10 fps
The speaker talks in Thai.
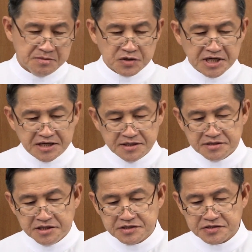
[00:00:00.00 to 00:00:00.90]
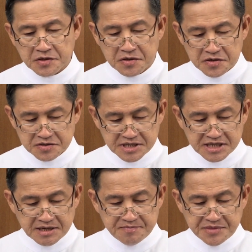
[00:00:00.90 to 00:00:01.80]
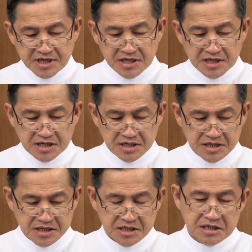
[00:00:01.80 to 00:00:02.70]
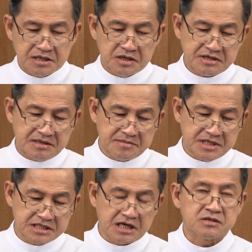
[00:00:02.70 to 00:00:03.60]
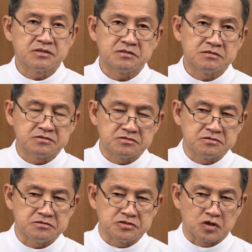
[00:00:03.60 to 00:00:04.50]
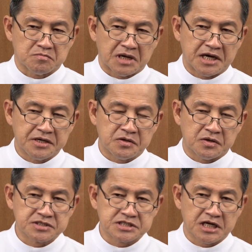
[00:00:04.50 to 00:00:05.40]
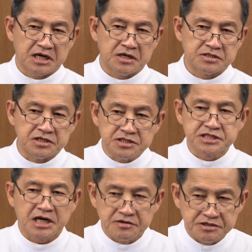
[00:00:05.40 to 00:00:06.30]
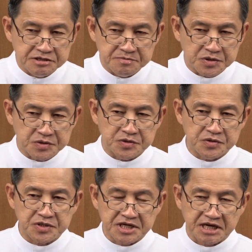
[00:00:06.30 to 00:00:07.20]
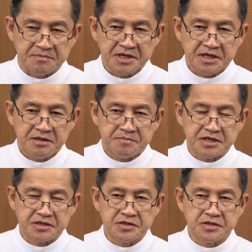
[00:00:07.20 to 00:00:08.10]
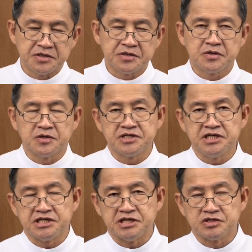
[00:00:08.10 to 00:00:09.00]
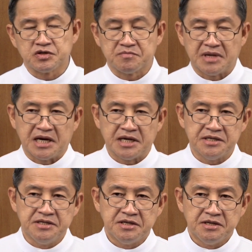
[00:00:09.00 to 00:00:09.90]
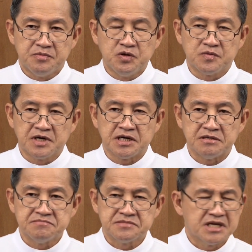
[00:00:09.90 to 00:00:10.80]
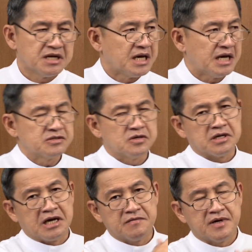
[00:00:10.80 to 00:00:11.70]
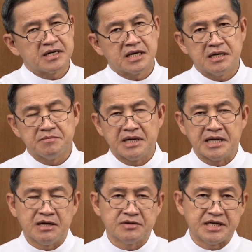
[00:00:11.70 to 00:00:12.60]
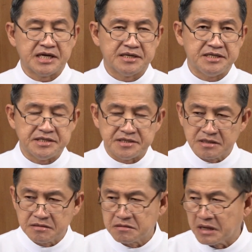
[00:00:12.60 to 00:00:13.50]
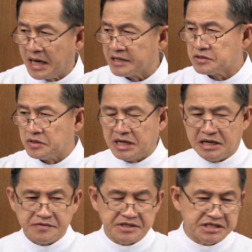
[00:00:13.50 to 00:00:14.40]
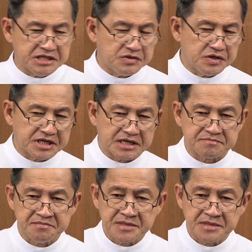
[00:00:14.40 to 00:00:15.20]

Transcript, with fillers: โบราณที่สองนะครับเเรานำมาจากจดหมายของชาวถึงชาวฮีบรูนะครับเป็นคนที่เขียนจดหมาย พูดว่าหลายต่อหลายวาระมาแล้วในอดีตหลายต่อหลายวิธีด้วยกัน